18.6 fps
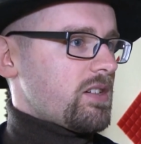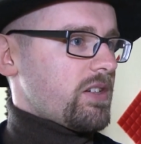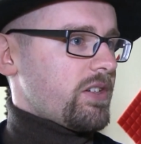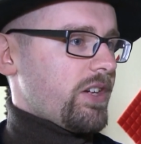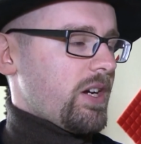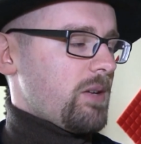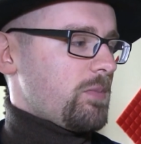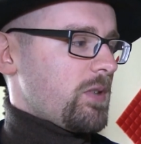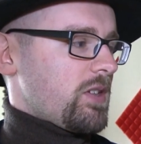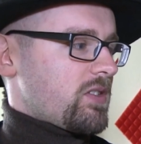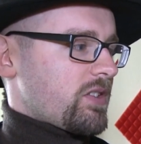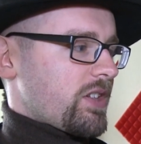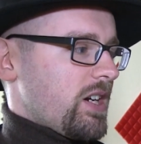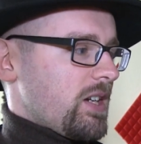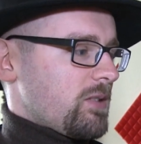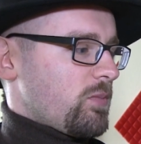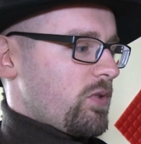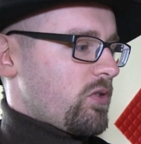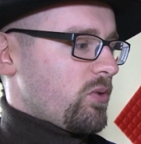äh, habe jetzt
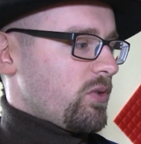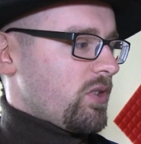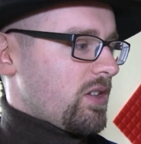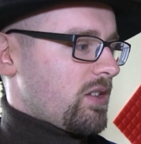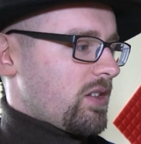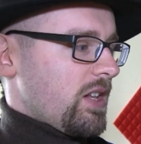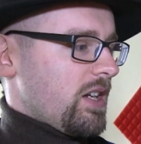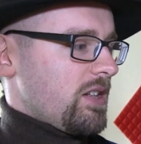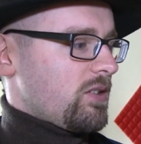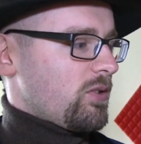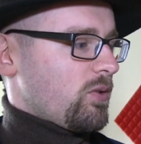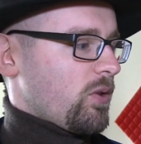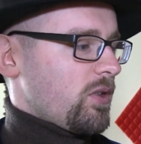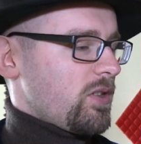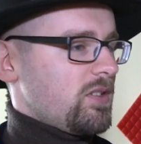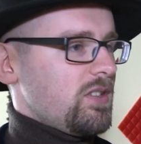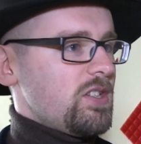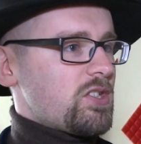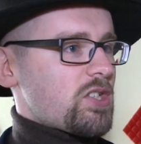gerade mir so eine kleine
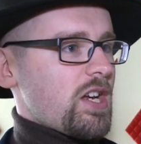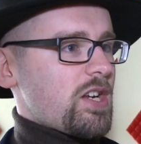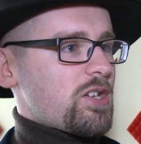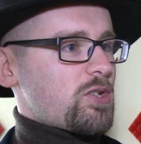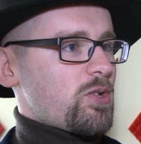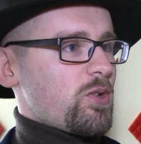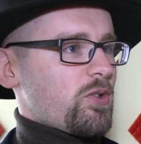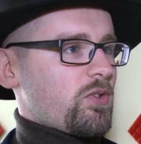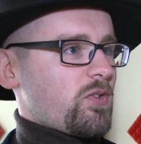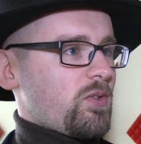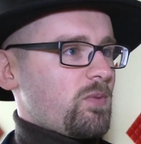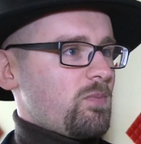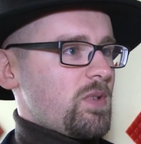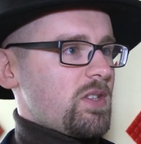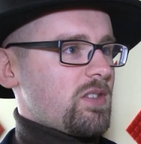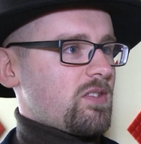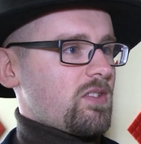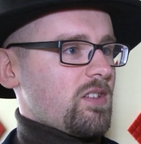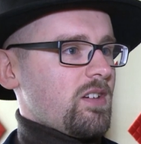neue Nische erschlossen
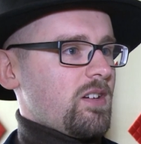mit,